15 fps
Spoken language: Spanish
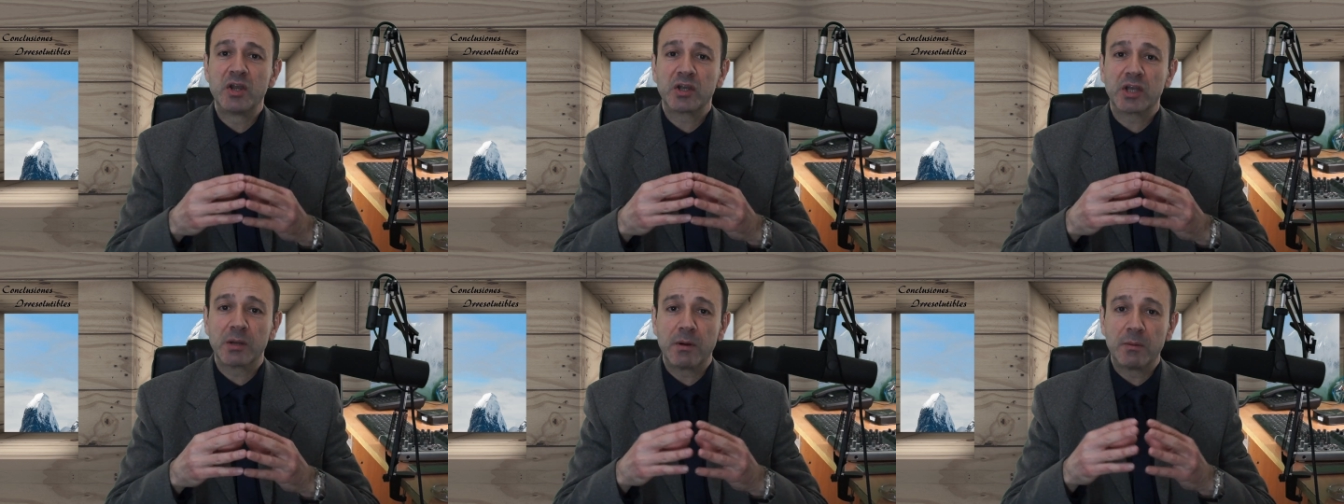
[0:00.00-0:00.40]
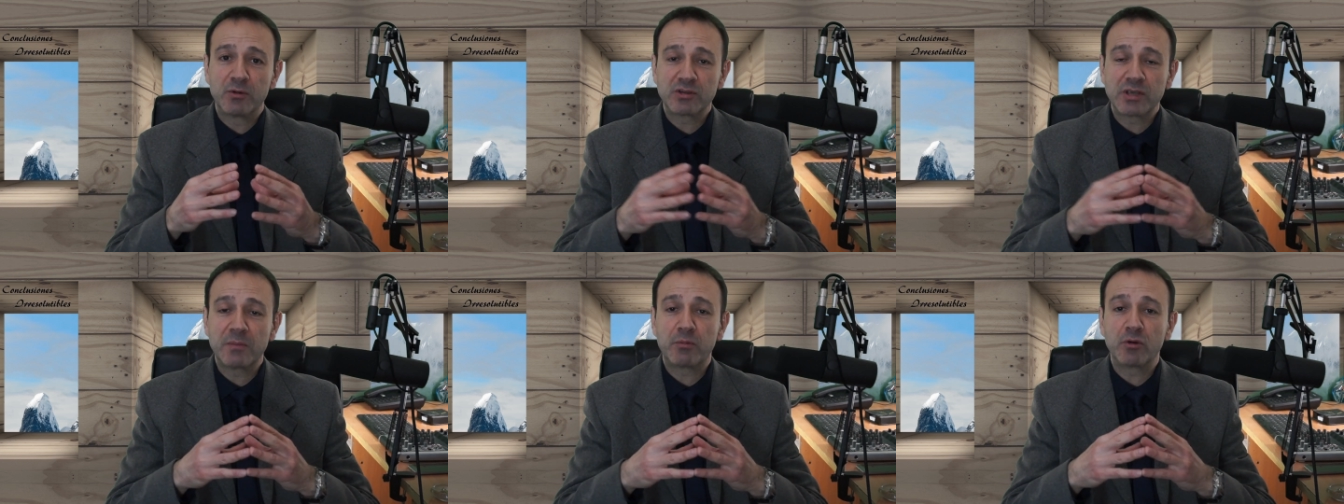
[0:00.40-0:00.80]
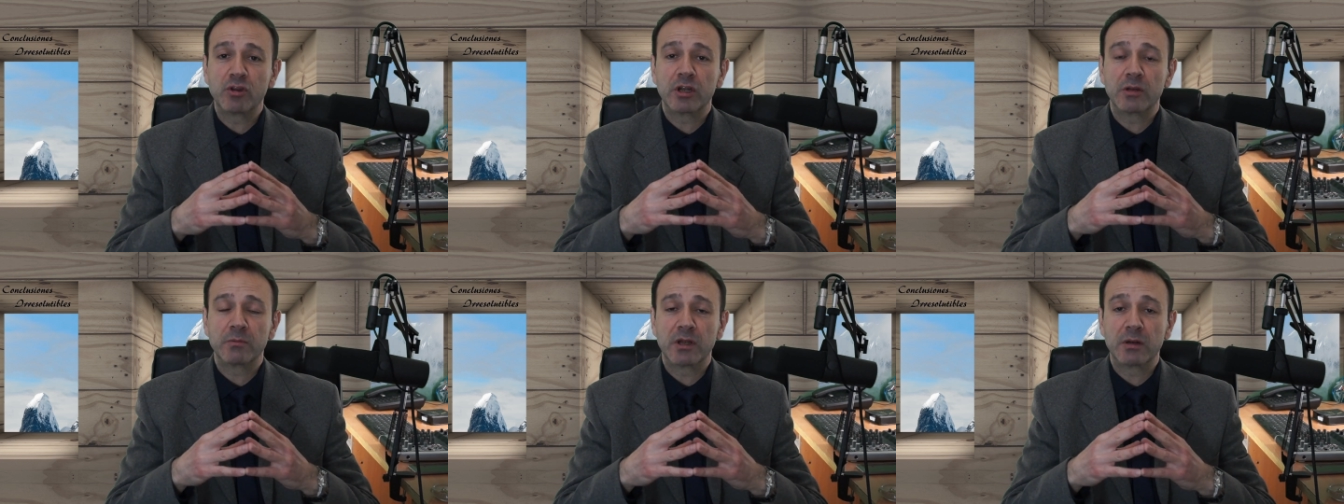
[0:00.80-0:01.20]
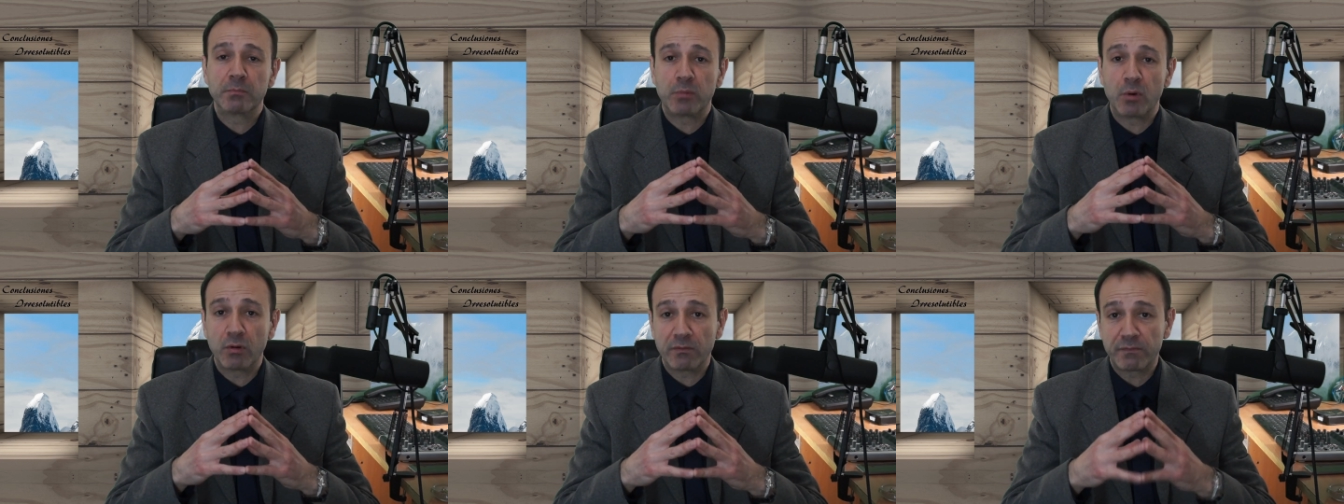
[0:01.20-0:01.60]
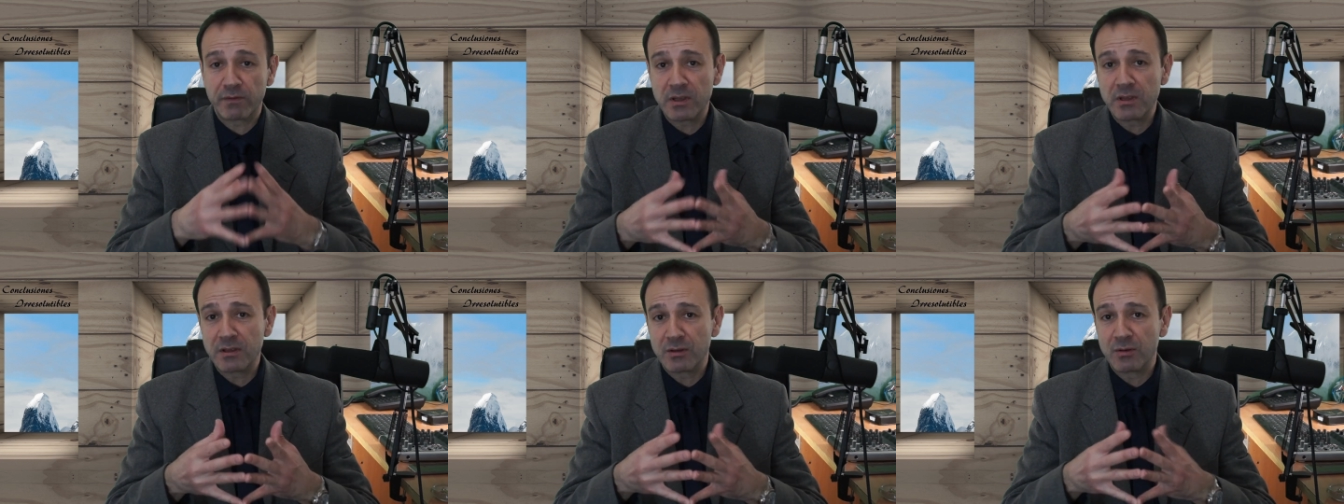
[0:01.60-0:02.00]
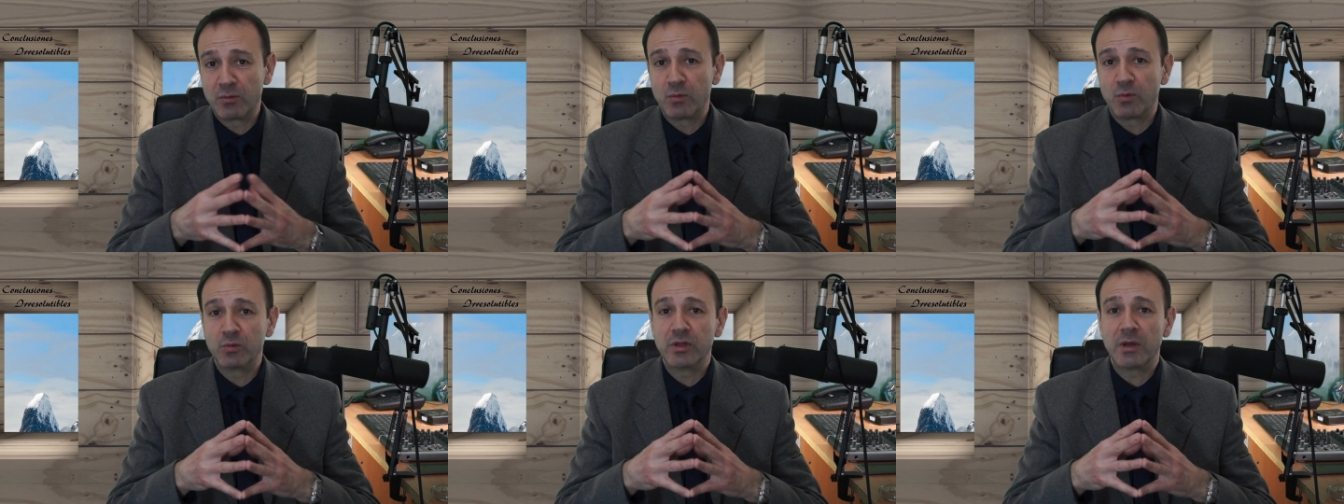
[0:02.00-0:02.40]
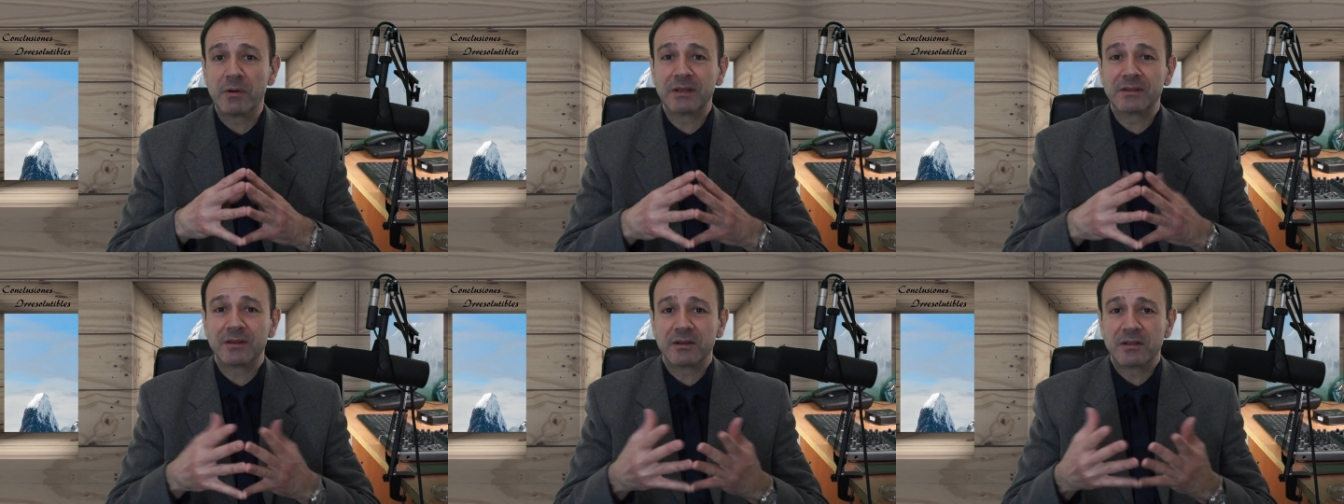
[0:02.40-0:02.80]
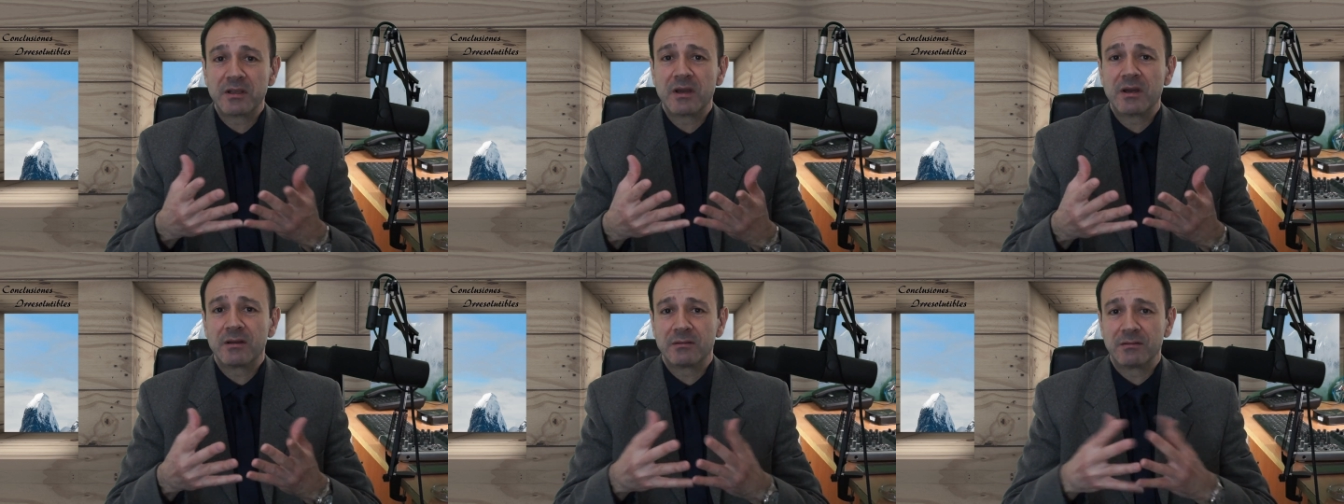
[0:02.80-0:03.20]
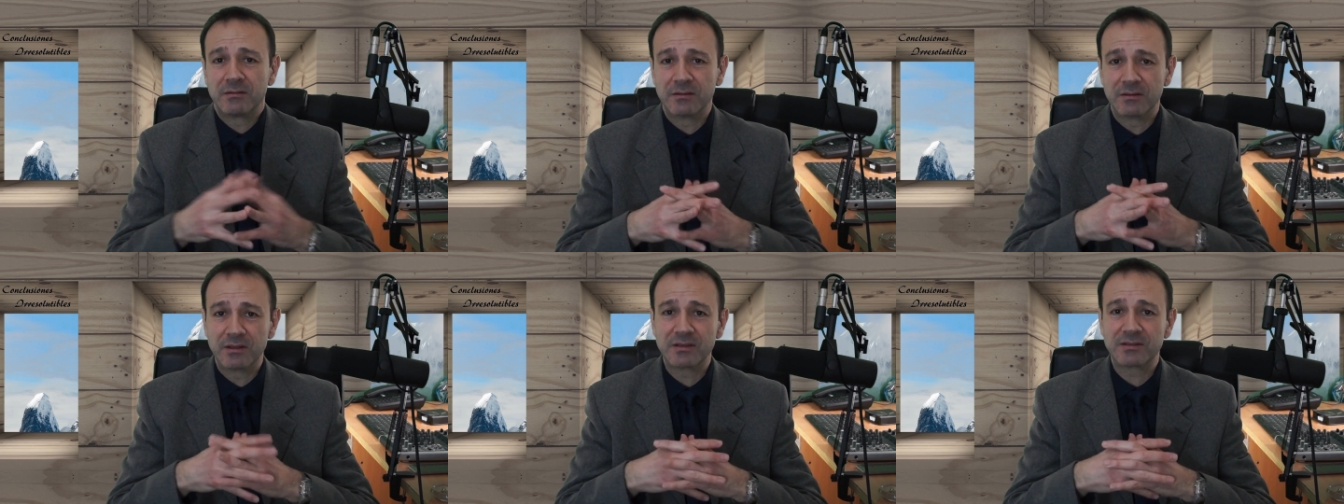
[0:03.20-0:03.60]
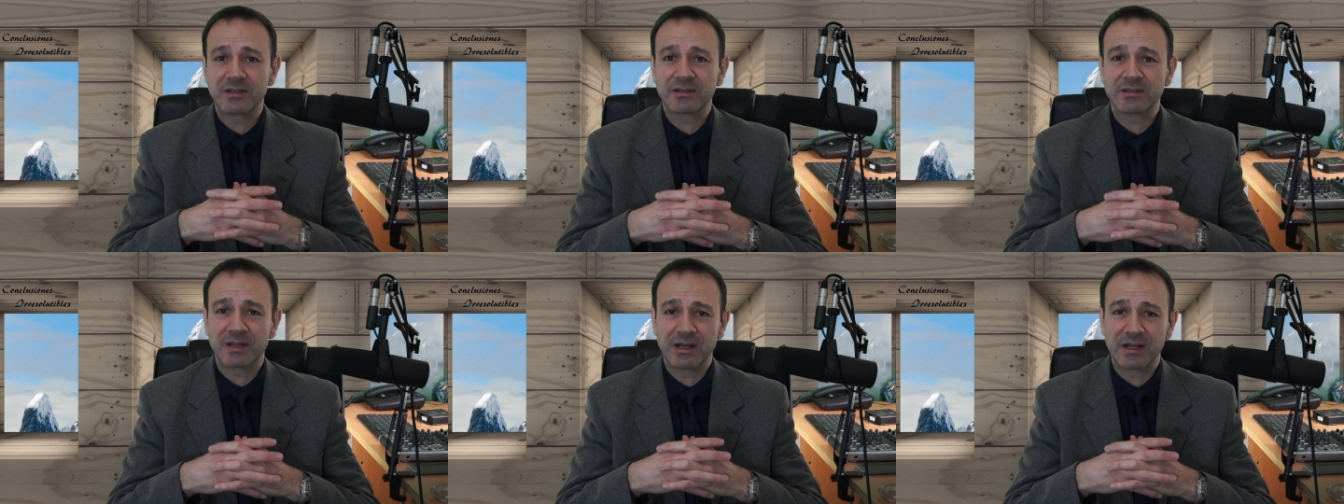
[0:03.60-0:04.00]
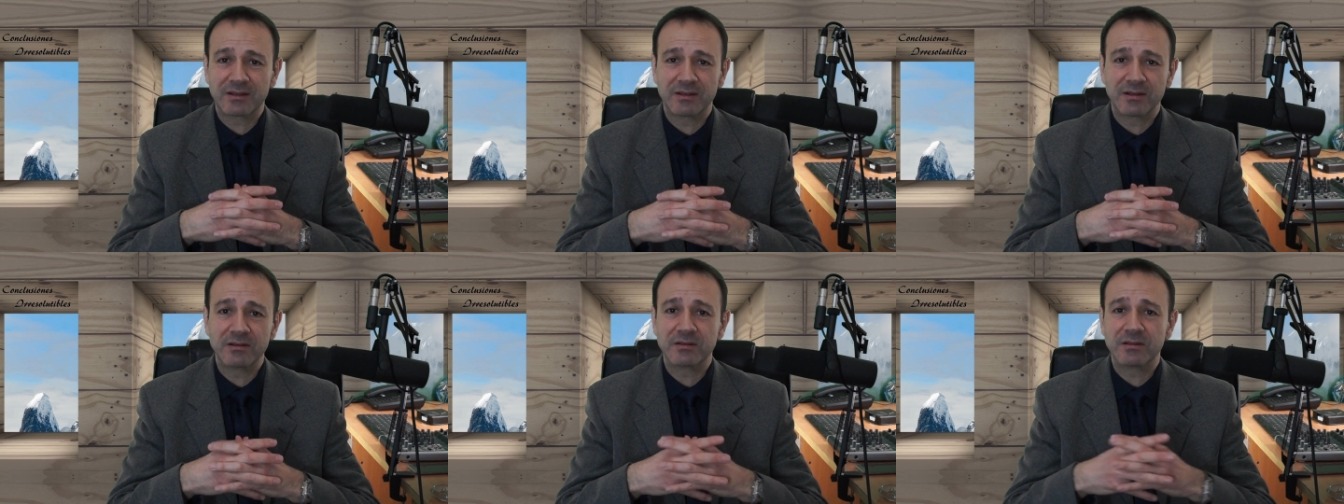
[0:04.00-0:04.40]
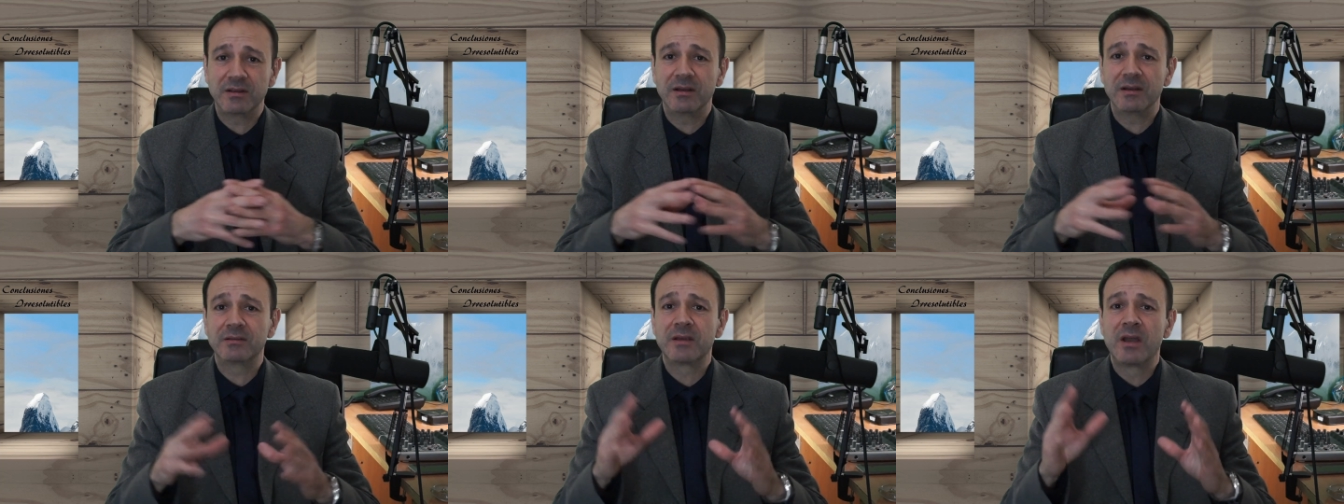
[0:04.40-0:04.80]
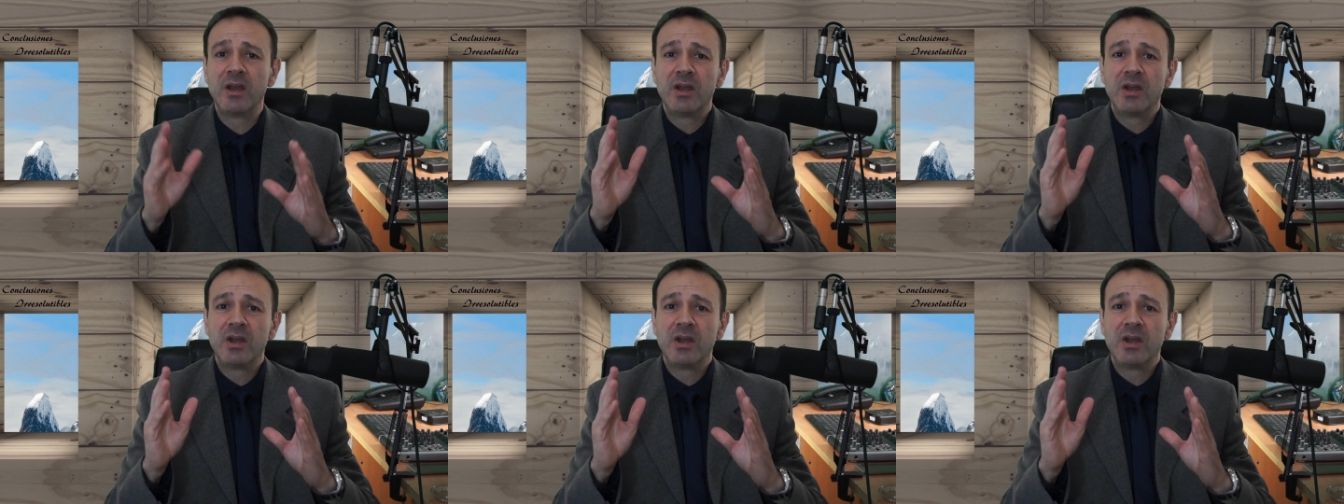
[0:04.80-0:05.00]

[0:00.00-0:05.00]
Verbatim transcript: que vamos a poder ver por fin una batería de estas características.